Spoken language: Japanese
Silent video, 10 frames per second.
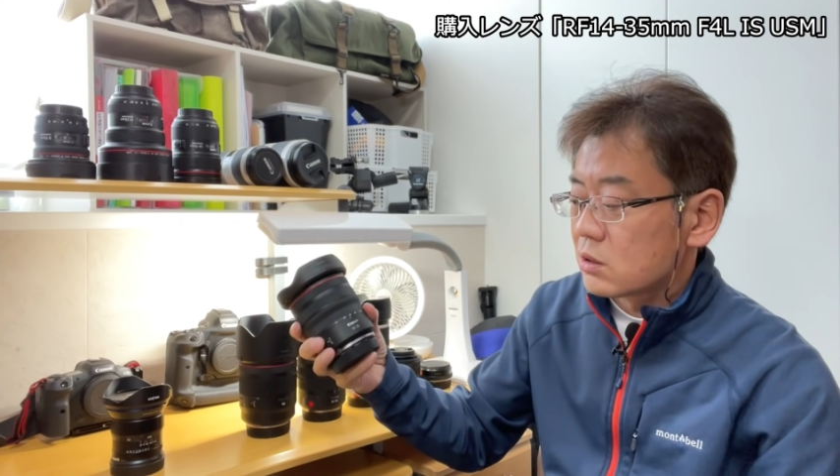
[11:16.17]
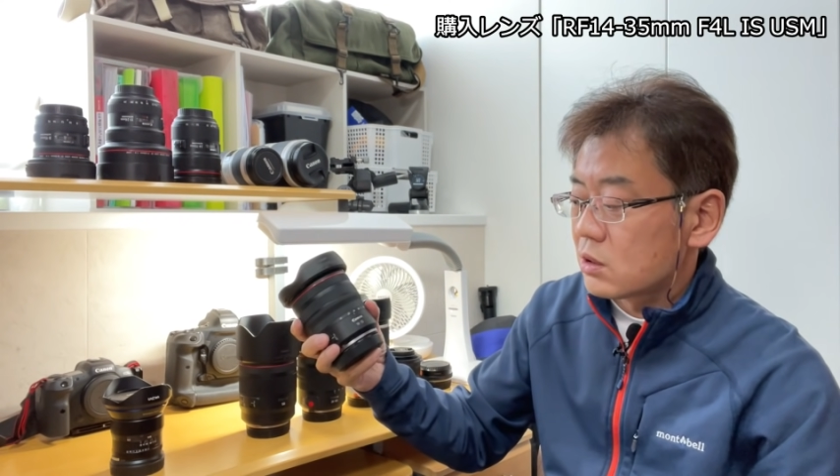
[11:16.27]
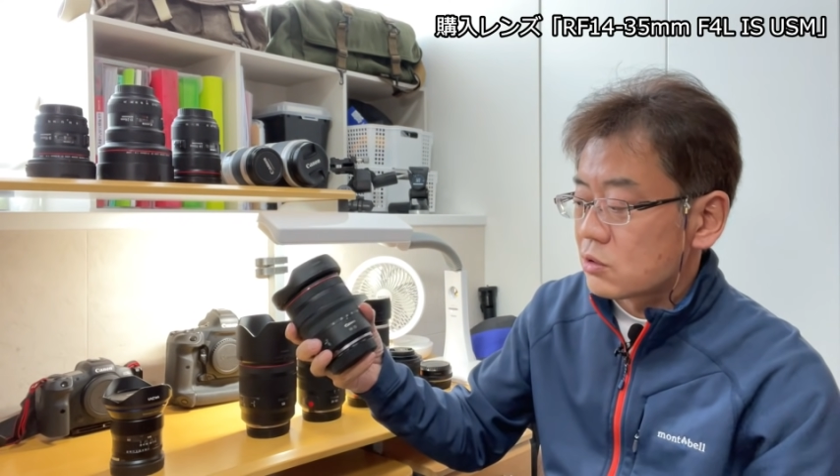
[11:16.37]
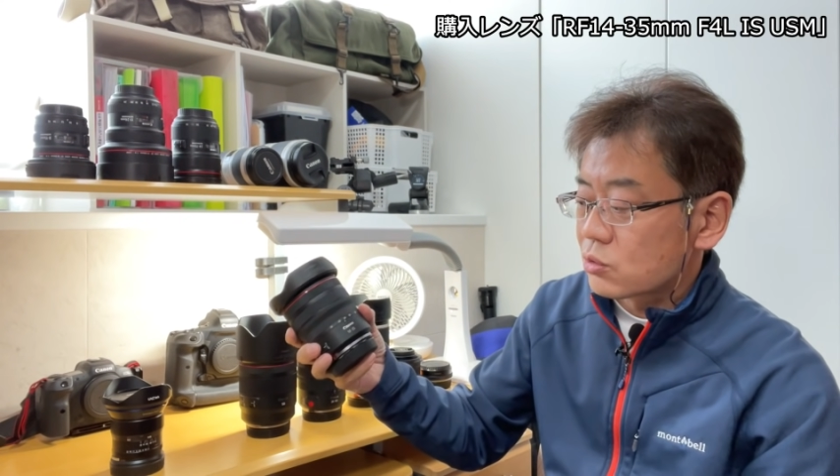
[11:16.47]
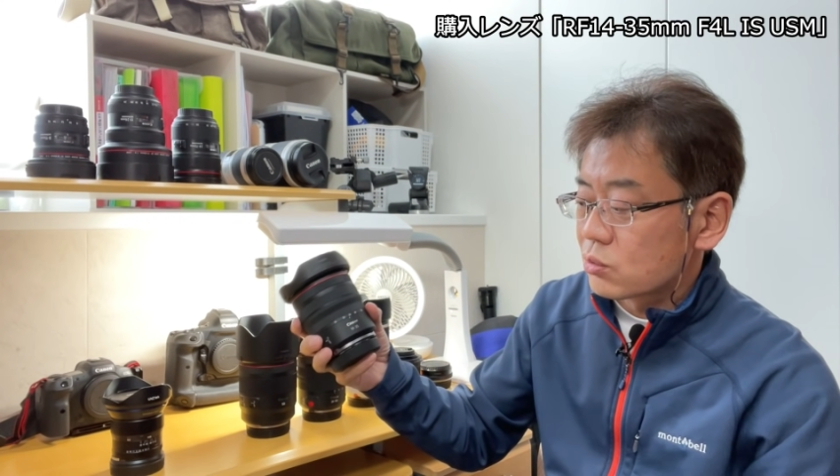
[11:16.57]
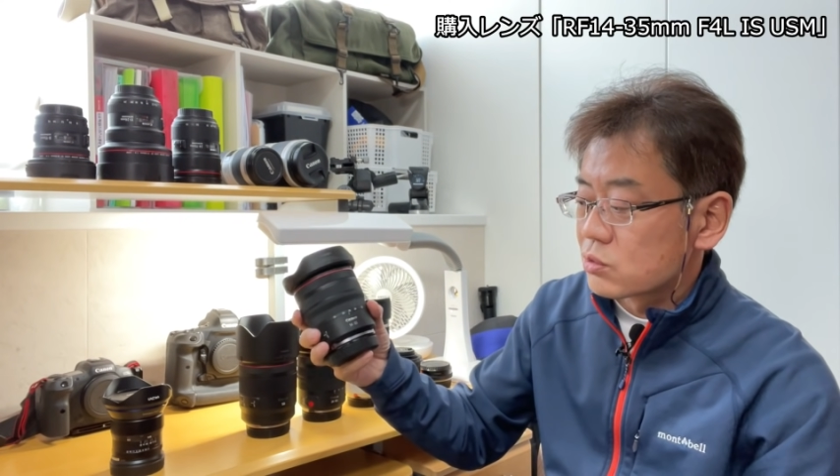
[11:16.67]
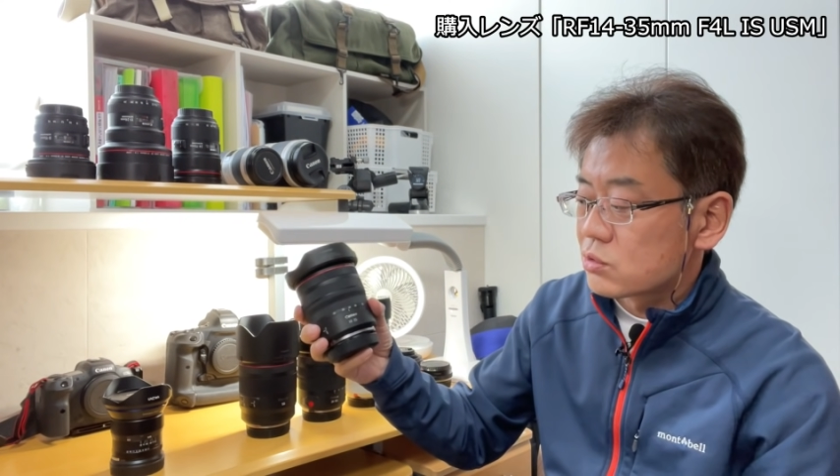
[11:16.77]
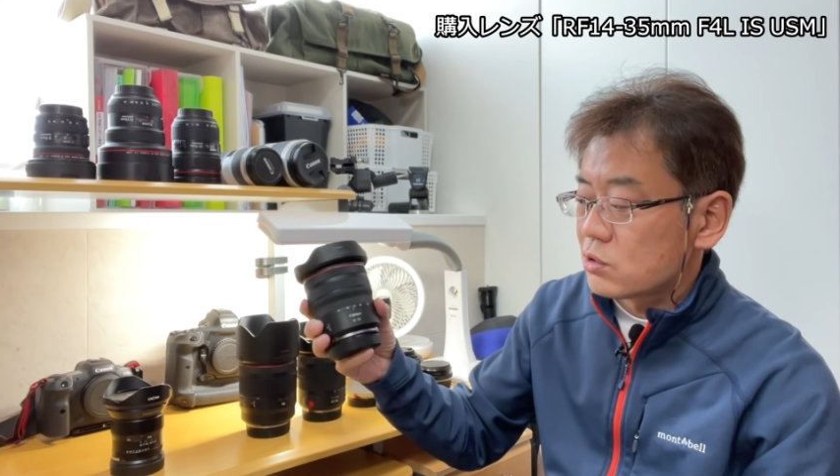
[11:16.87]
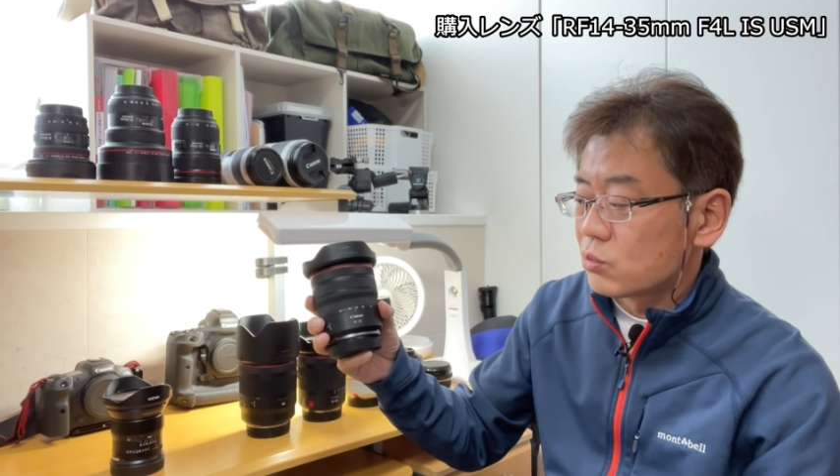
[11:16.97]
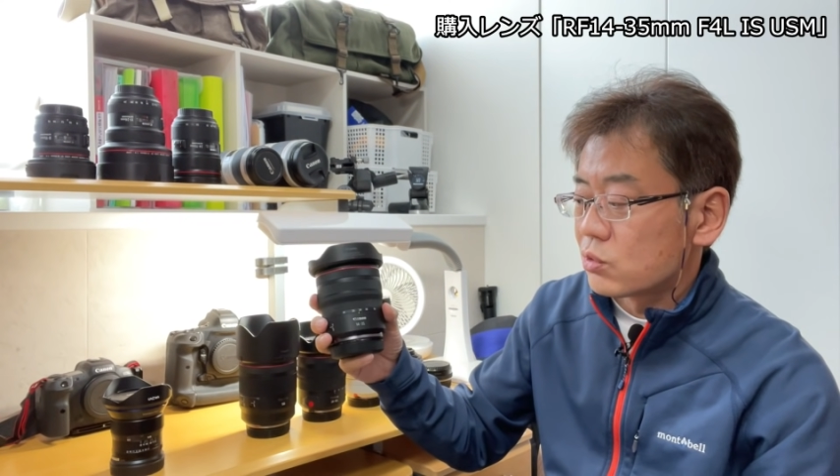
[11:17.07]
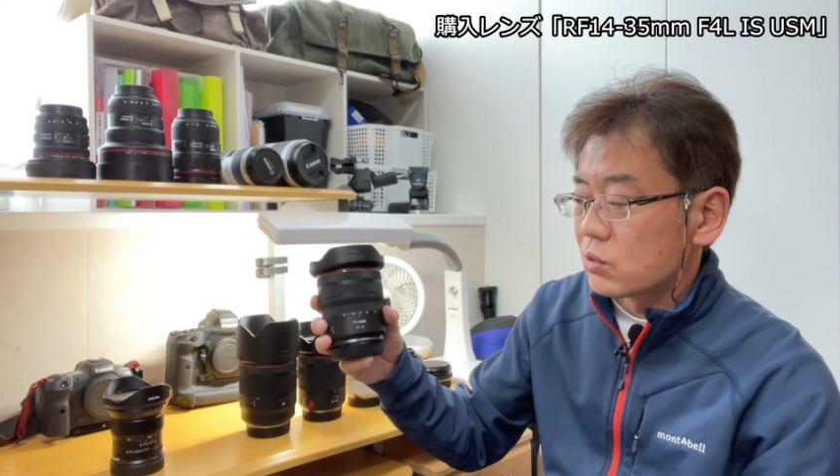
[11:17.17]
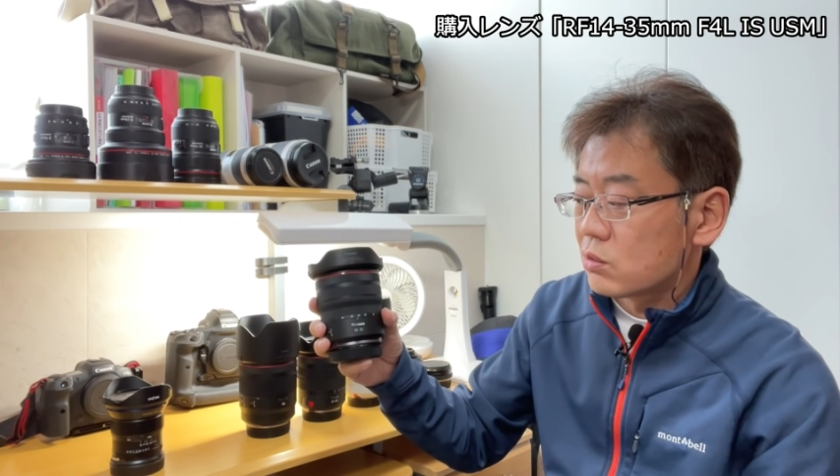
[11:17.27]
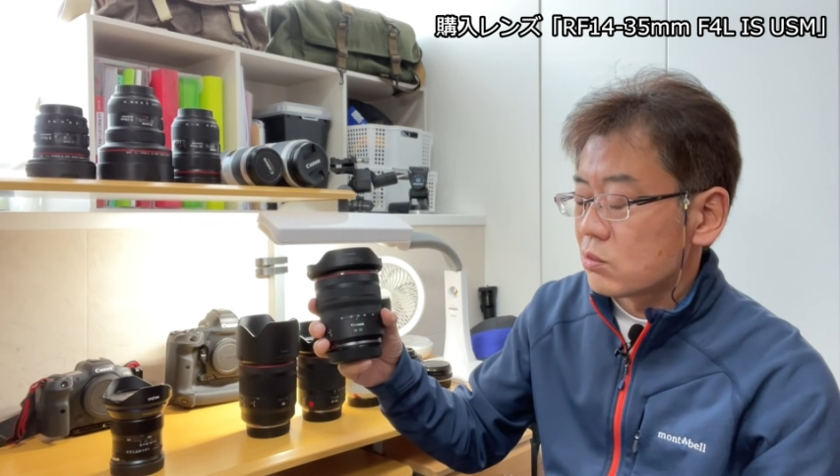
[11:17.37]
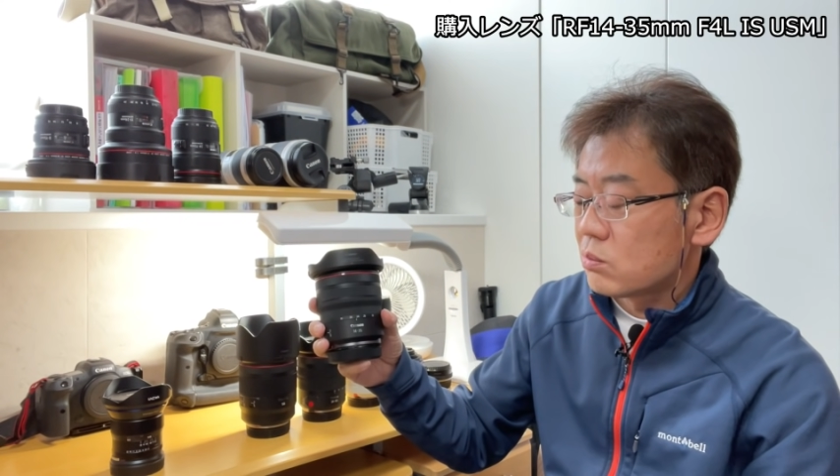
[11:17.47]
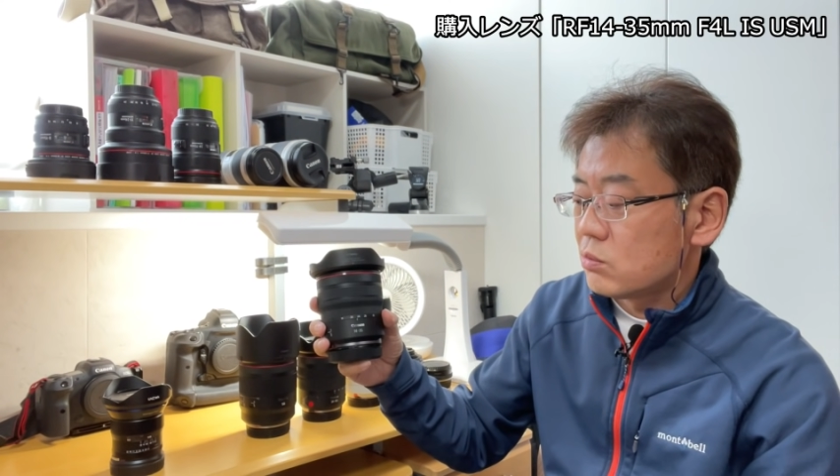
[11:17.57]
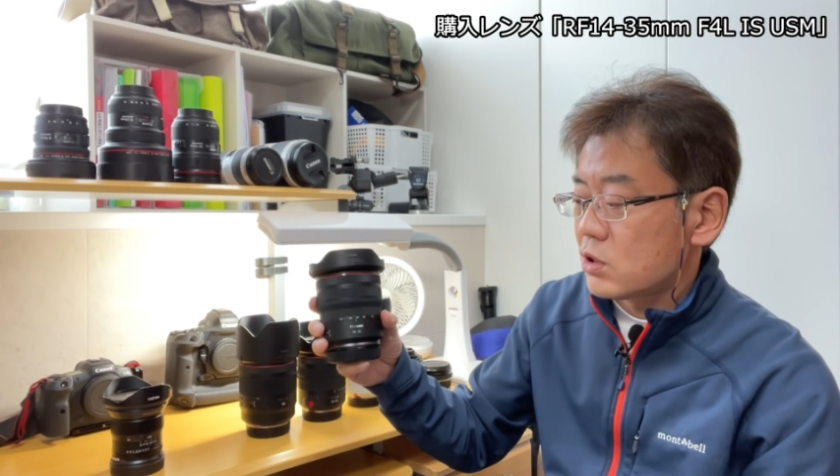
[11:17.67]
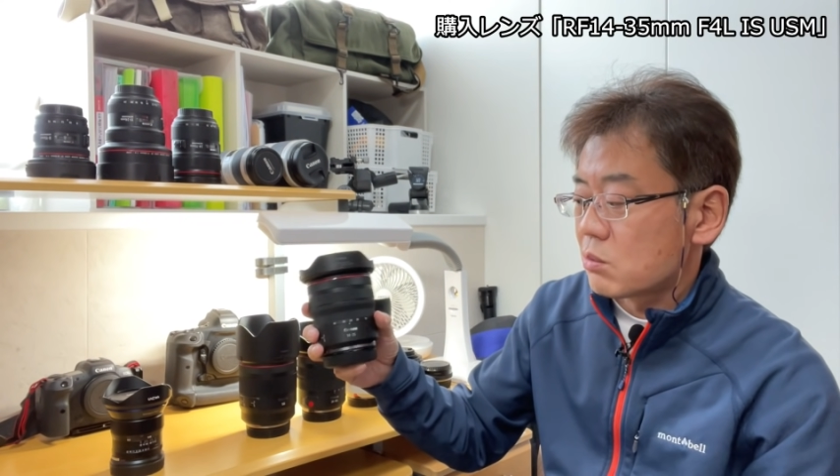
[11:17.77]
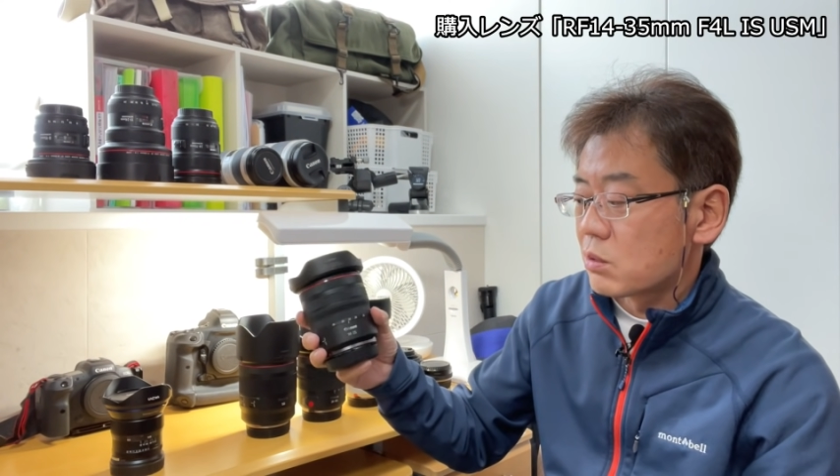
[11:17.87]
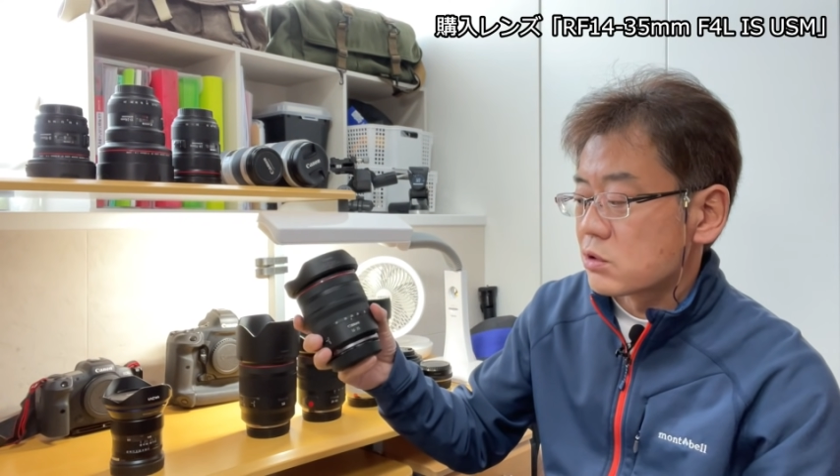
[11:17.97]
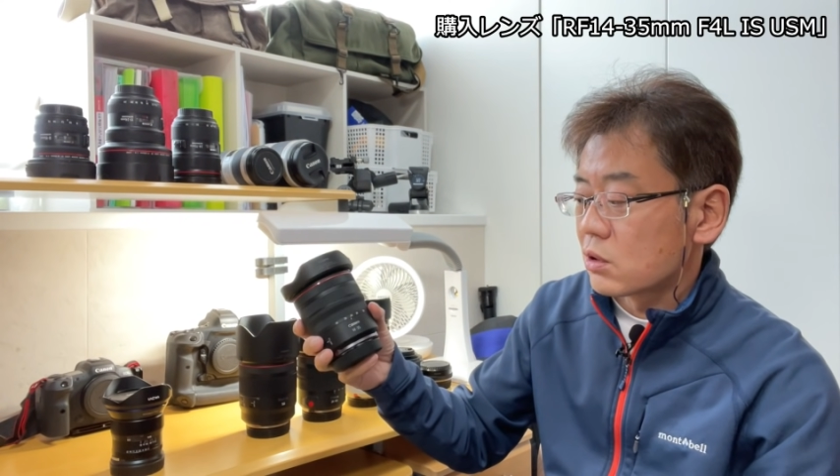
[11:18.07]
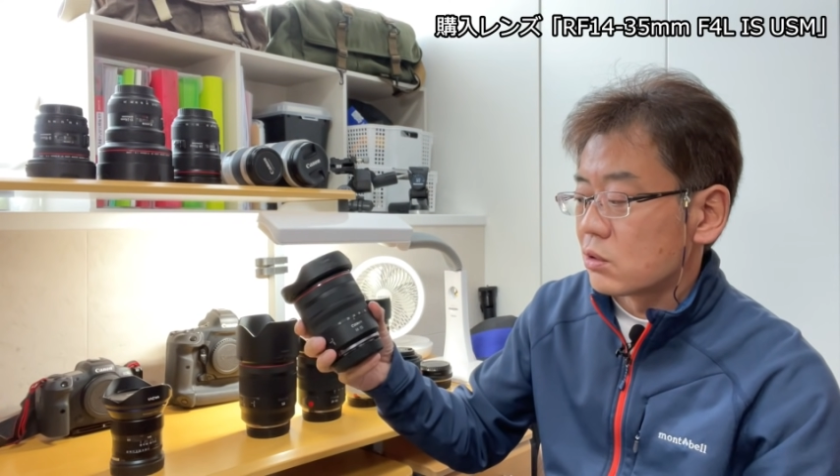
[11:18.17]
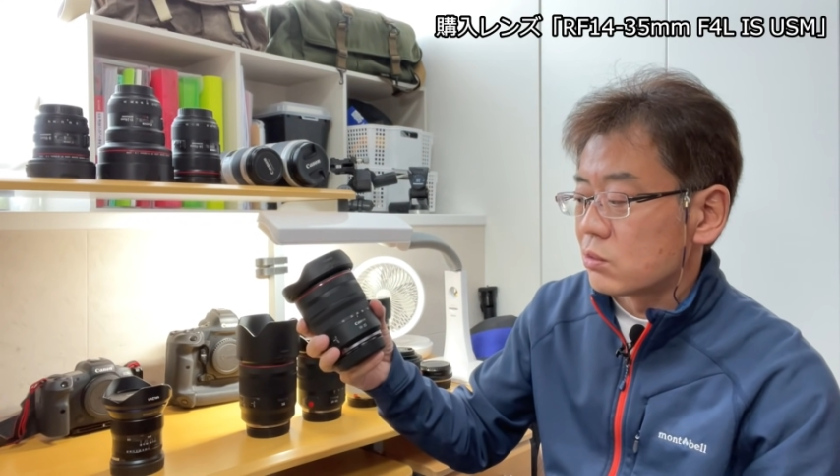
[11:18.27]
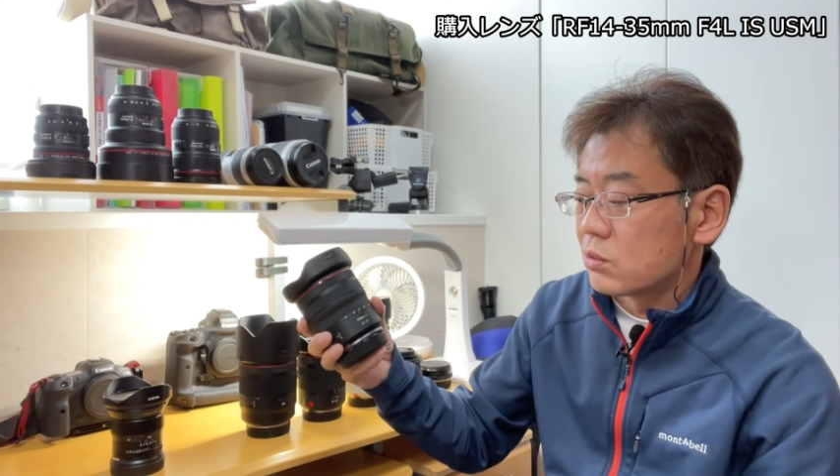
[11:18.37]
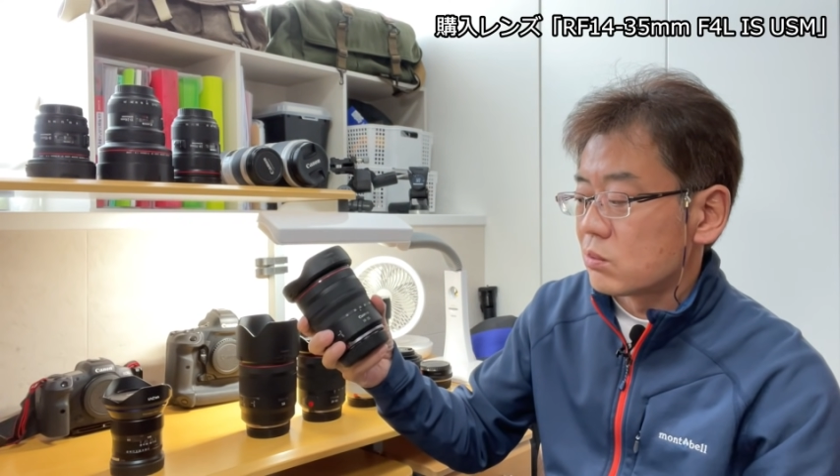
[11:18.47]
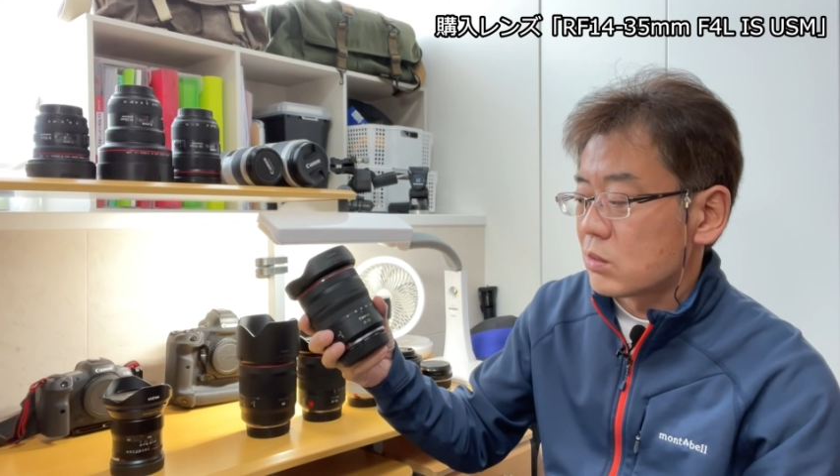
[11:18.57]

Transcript: でちょっと写りも見てみましたけど